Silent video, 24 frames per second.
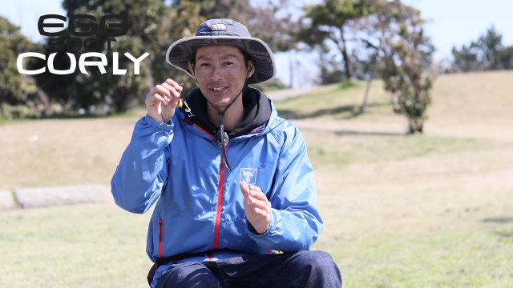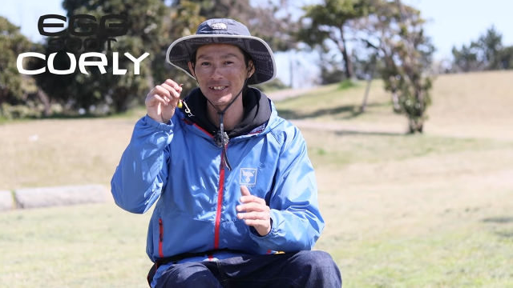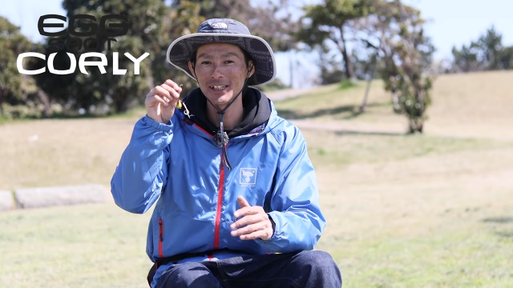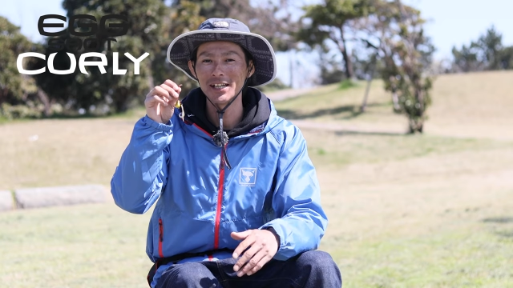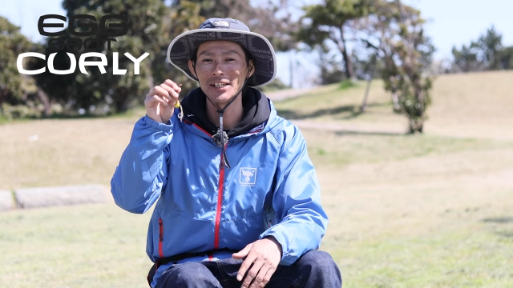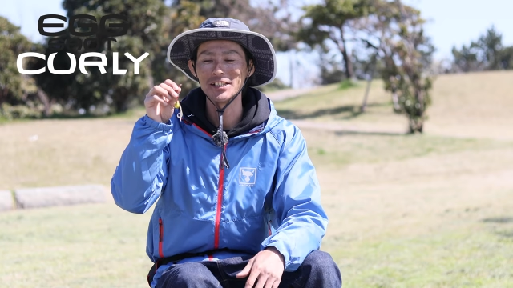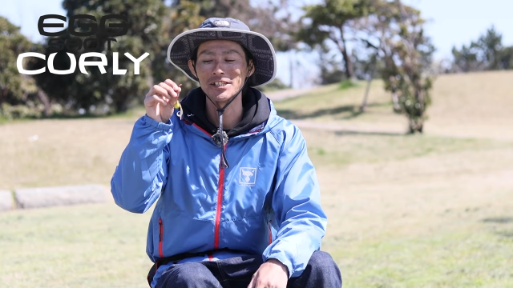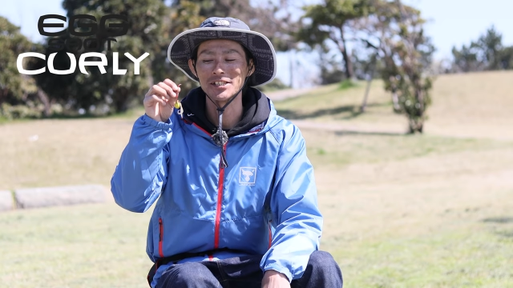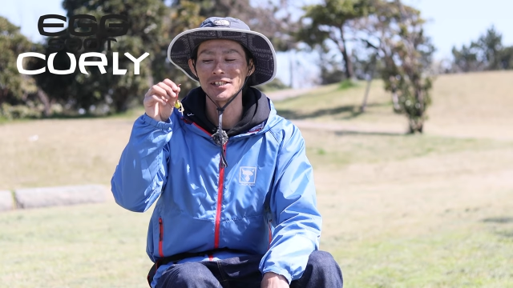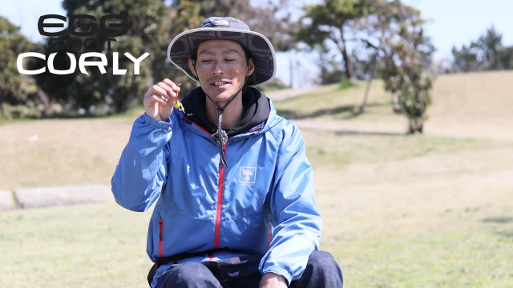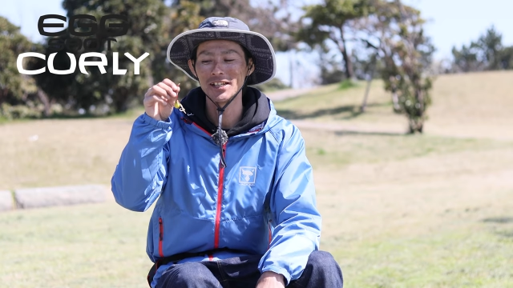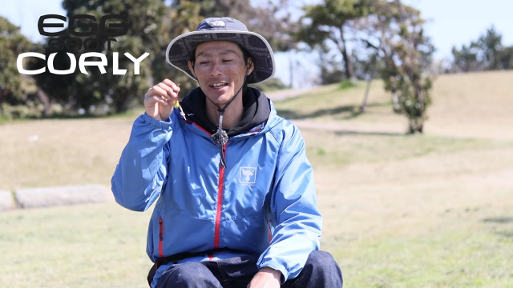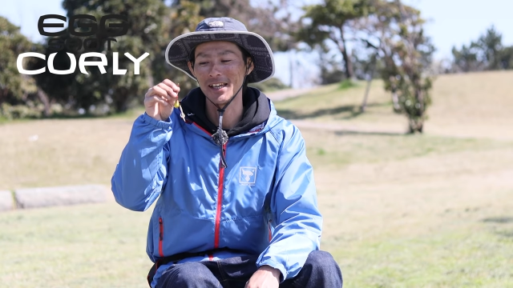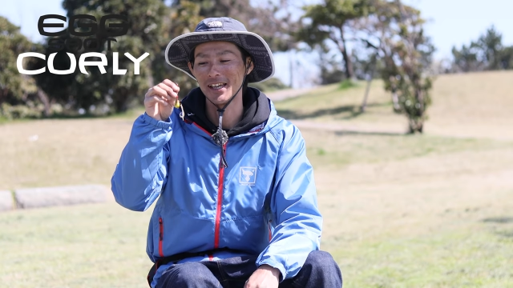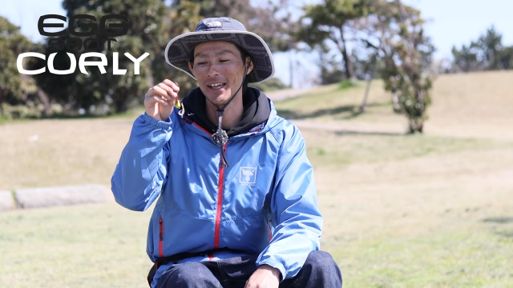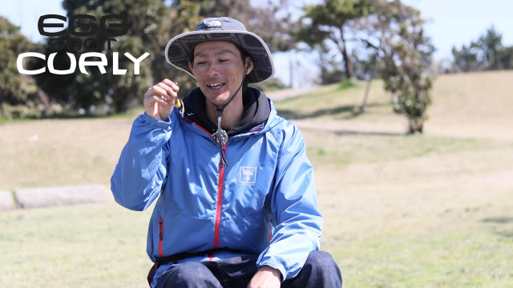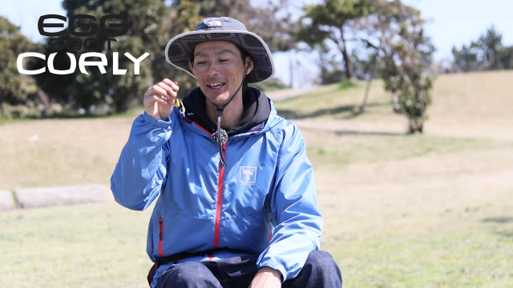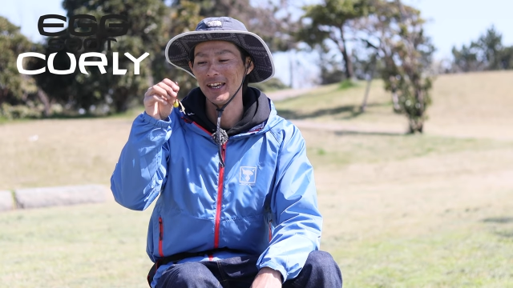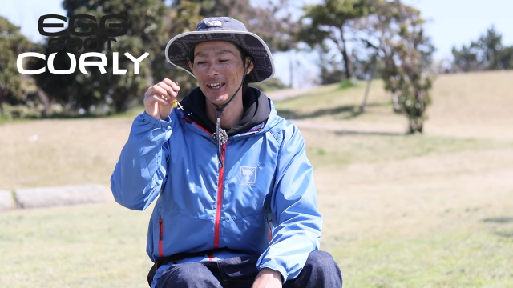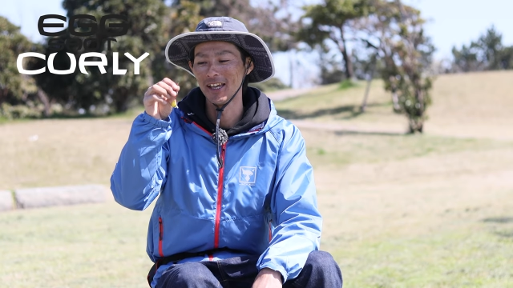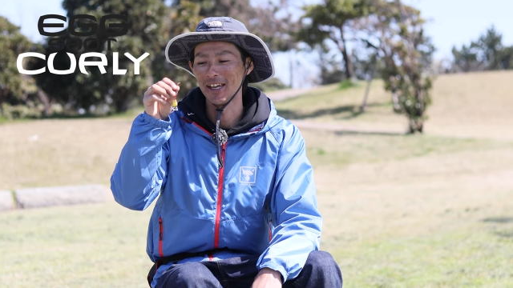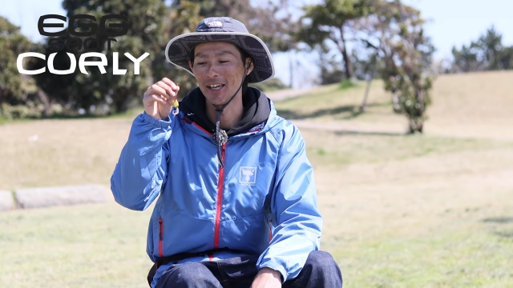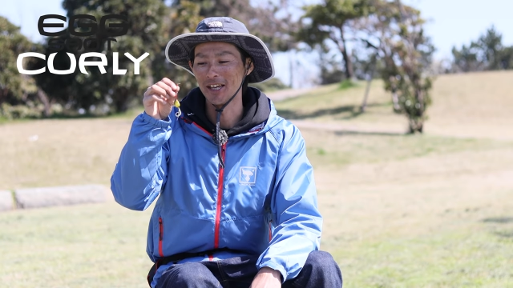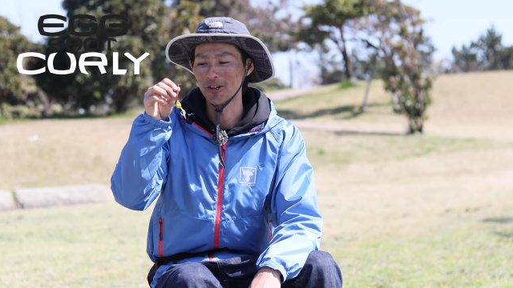に対して
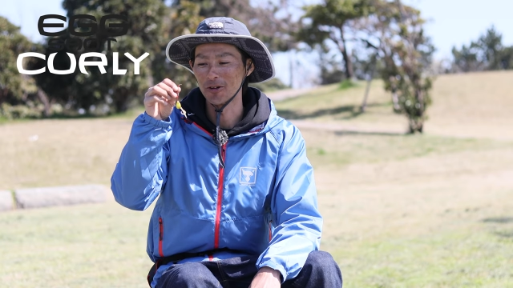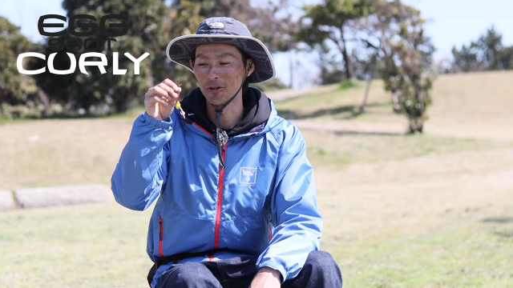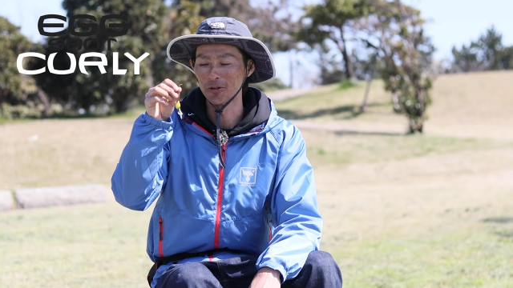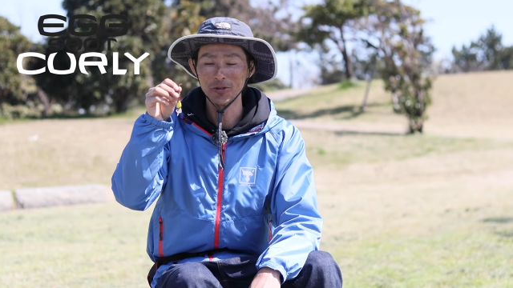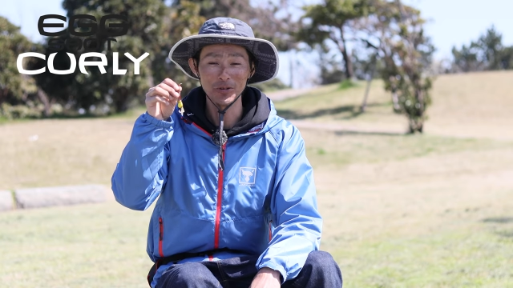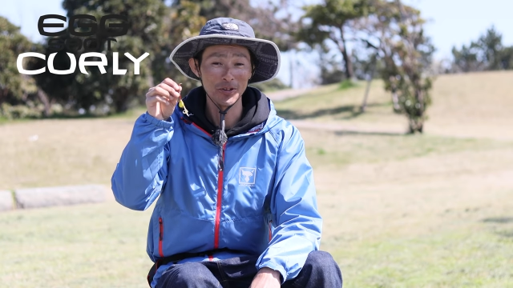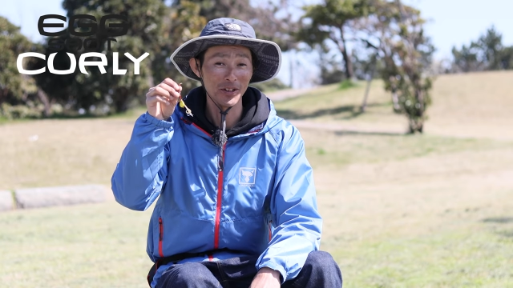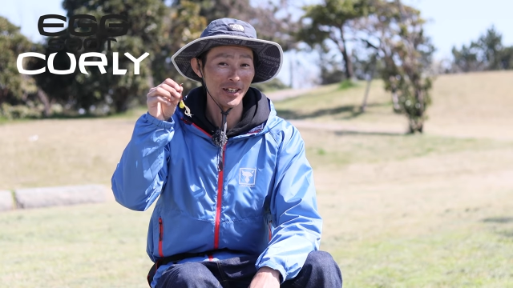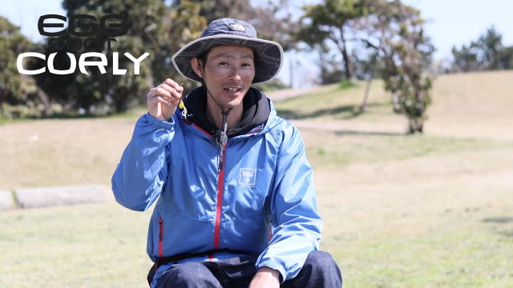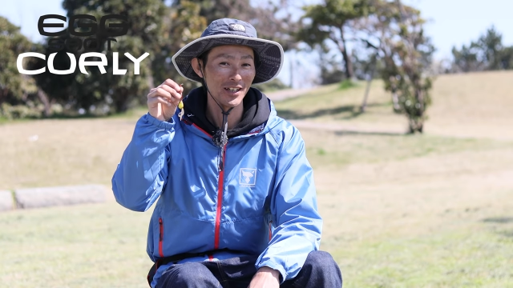この